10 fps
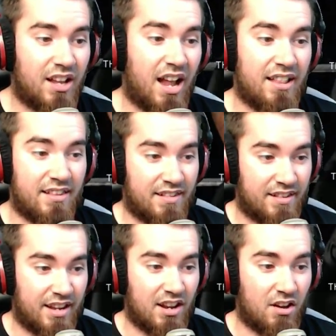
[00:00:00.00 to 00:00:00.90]
ganz
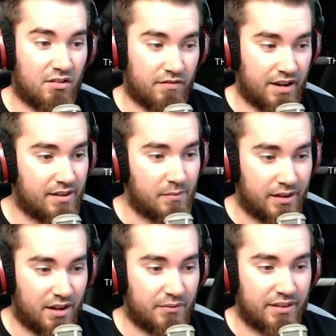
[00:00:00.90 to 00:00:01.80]
genau weiß man
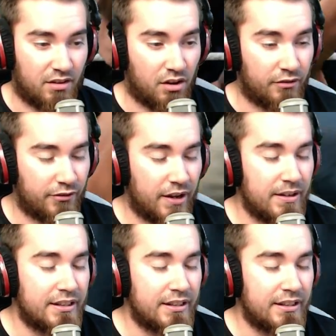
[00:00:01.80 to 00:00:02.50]
da, wie es läuft.